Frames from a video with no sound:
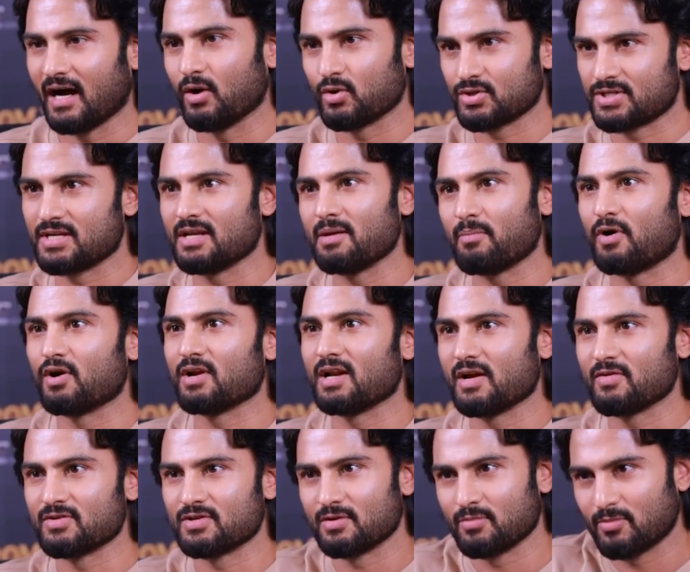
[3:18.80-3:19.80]
ఆ చిన్న బాడీ
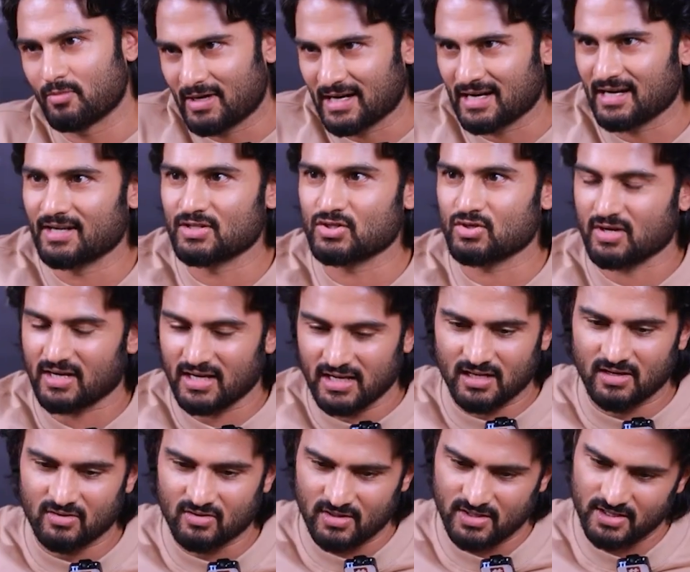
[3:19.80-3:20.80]
లాంగ్వేజ్ ఉంటుంది మాట్లాడే
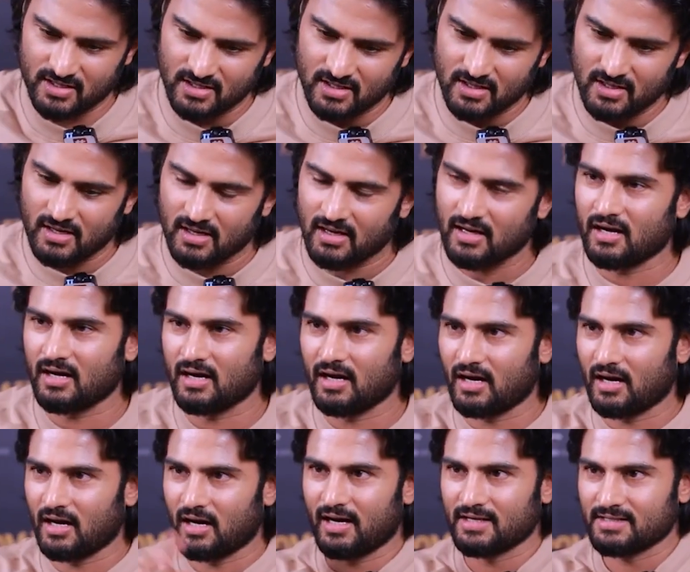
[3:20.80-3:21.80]
చొక్కాలు అనుకుని
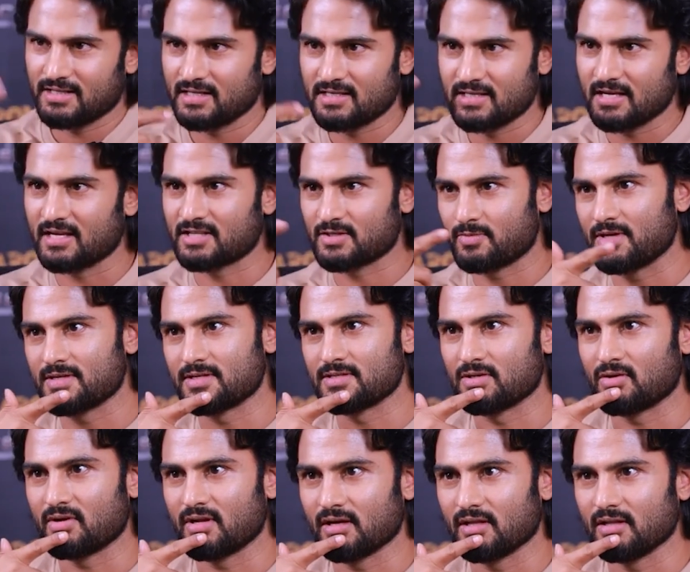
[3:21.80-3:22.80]
ఆ చేసే
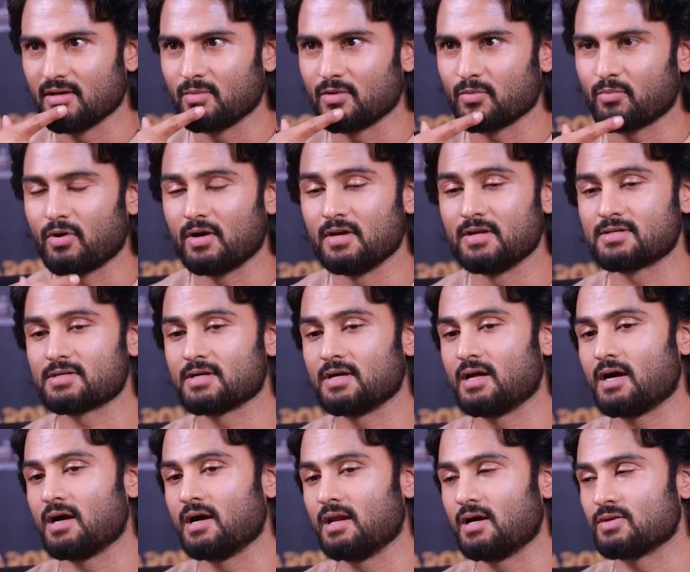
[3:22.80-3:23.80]
ఎక్స్ప్రెషన్స్ ఉంటాయి కదా ఇప్పుడు పాలిష్డ్గా
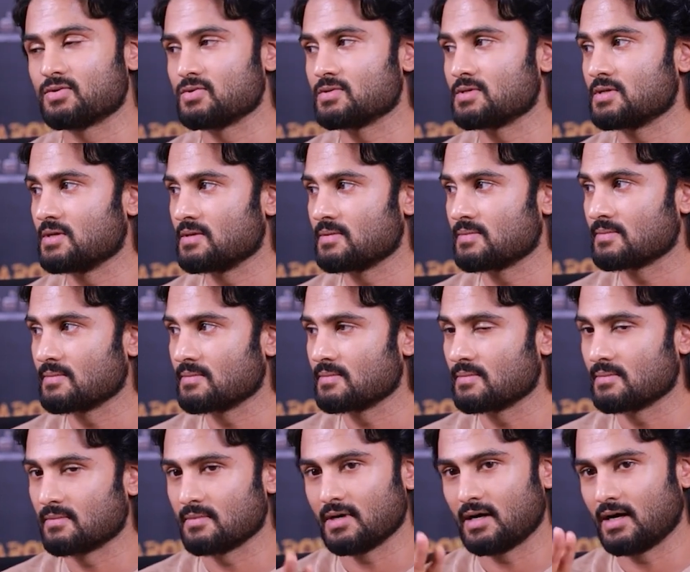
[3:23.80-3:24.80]
ఎలా ఎలా చూసి
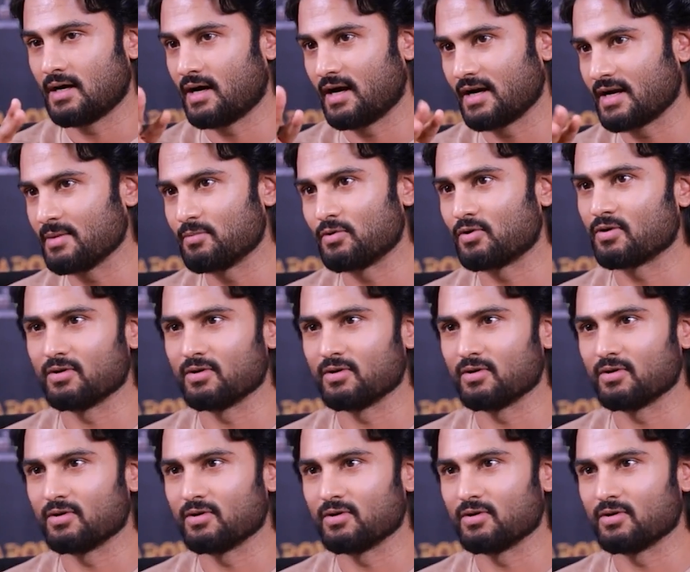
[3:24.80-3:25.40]
ఆ టైప్